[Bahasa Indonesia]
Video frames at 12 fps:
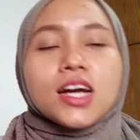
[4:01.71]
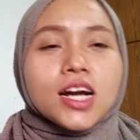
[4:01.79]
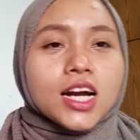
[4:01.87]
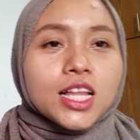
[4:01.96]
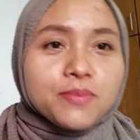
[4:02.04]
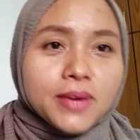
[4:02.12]

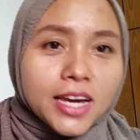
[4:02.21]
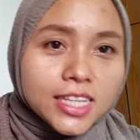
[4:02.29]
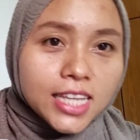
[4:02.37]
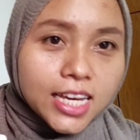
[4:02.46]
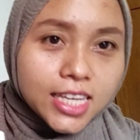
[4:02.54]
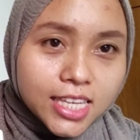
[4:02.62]
Kelebihan
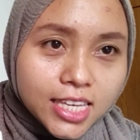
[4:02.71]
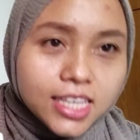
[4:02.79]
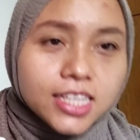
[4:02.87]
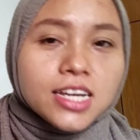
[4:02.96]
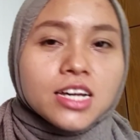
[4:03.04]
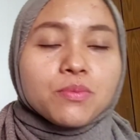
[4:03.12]
lagi
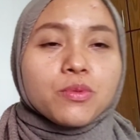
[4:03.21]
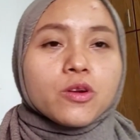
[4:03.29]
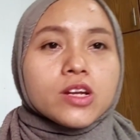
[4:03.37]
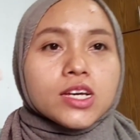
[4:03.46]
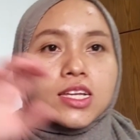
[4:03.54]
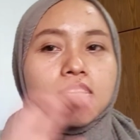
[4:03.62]
dari
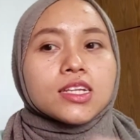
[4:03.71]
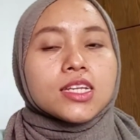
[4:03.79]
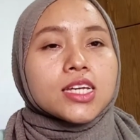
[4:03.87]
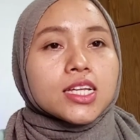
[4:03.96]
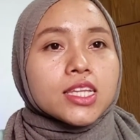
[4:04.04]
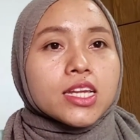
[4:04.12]
produk ini
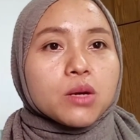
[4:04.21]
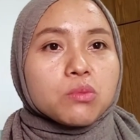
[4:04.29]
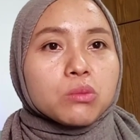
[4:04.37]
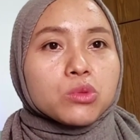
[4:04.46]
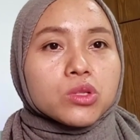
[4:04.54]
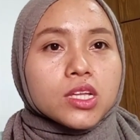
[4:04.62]
dia tidak
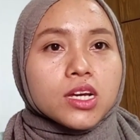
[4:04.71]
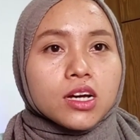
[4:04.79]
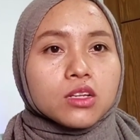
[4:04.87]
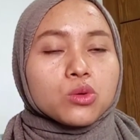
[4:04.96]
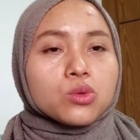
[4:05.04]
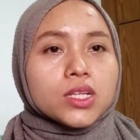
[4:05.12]

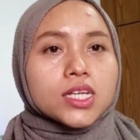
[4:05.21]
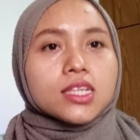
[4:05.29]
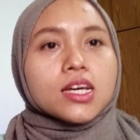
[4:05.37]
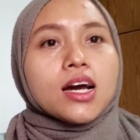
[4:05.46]
memutihkan kulit,